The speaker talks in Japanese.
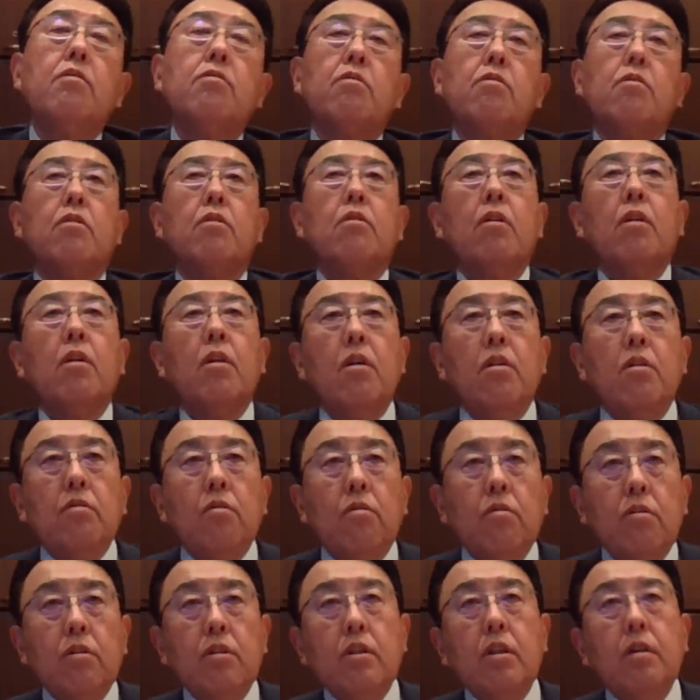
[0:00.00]
その、
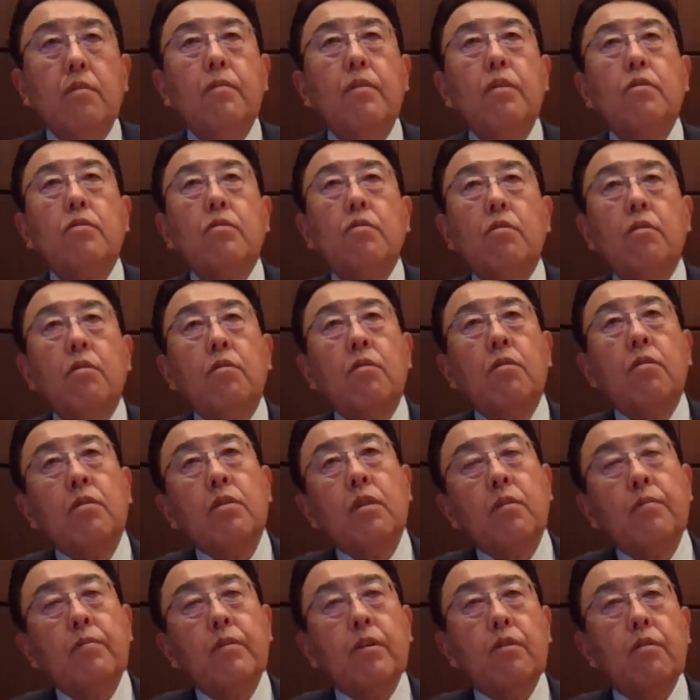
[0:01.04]
どうしても、その、
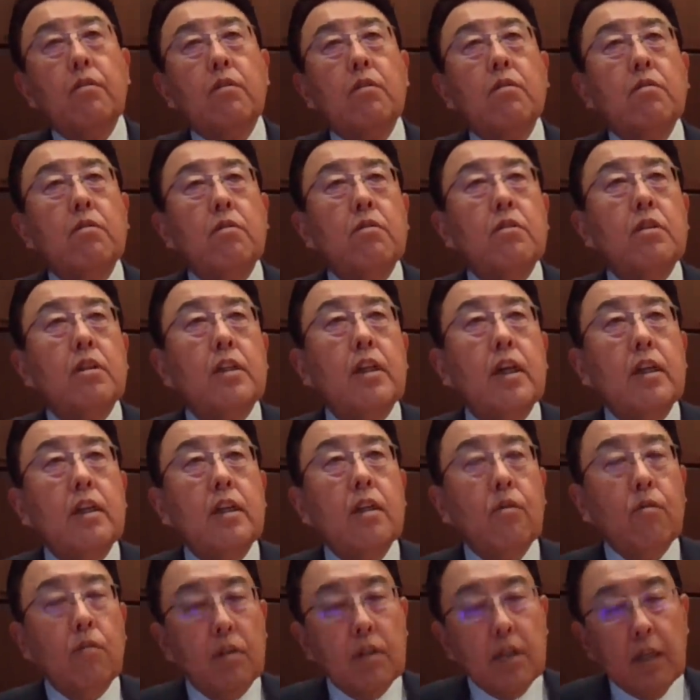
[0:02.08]
義務教育の時代
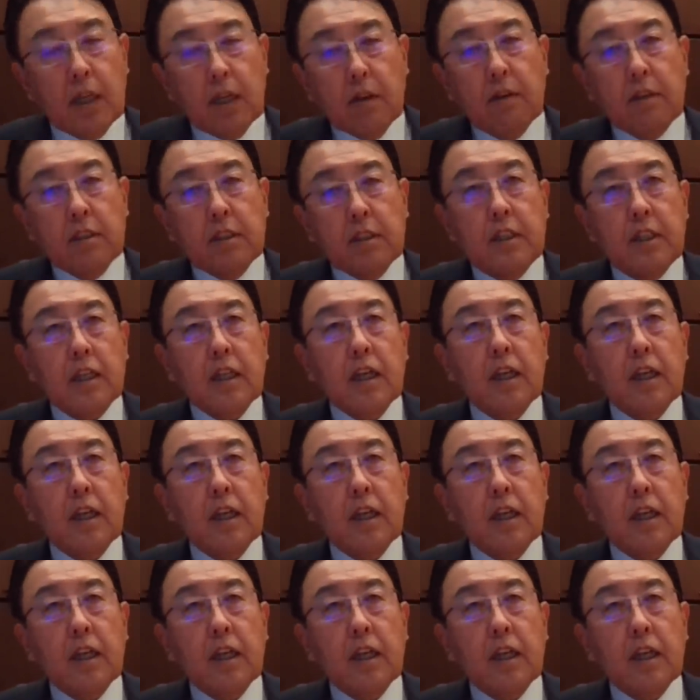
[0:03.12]
にこれだけはし